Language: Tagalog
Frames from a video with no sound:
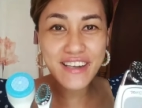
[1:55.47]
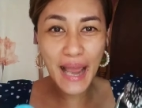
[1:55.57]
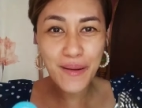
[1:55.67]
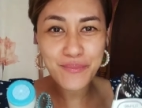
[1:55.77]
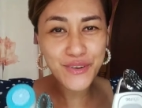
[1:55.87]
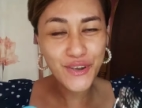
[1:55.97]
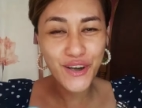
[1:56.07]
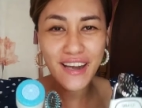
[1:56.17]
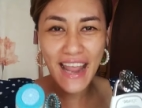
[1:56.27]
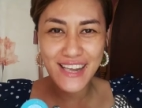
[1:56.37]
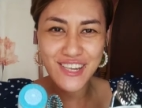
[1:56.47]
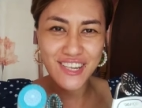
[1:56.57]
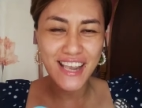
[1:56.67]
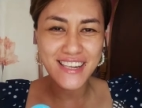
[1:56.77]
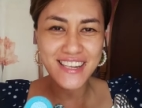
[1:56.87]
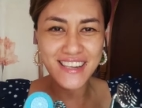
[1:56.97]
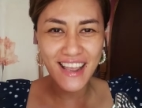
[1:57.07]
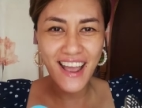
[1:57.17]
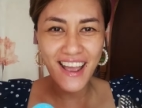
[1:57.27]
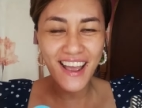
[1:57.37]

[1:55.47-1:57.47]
Grab your last chance na!